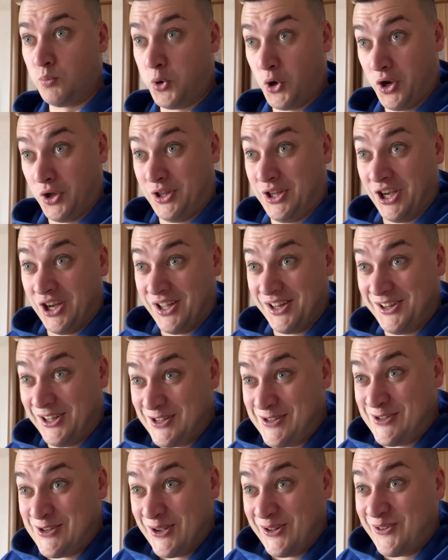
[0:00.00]
Братан, ты
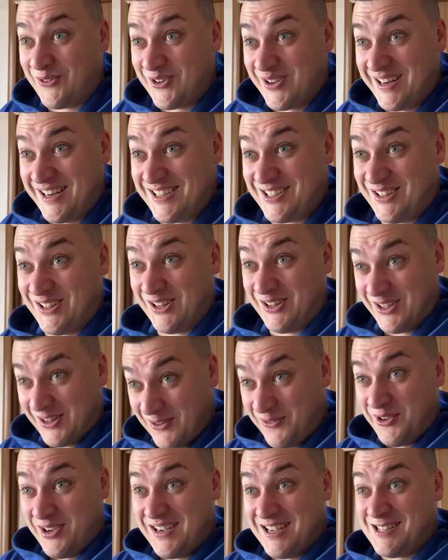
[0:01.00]
что творишь-то? Ты
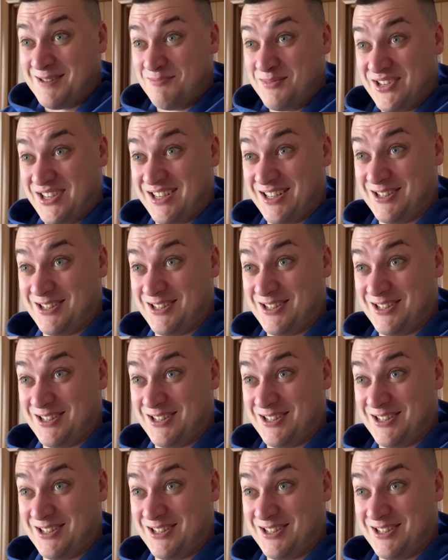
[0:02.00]
нафига с Мишкой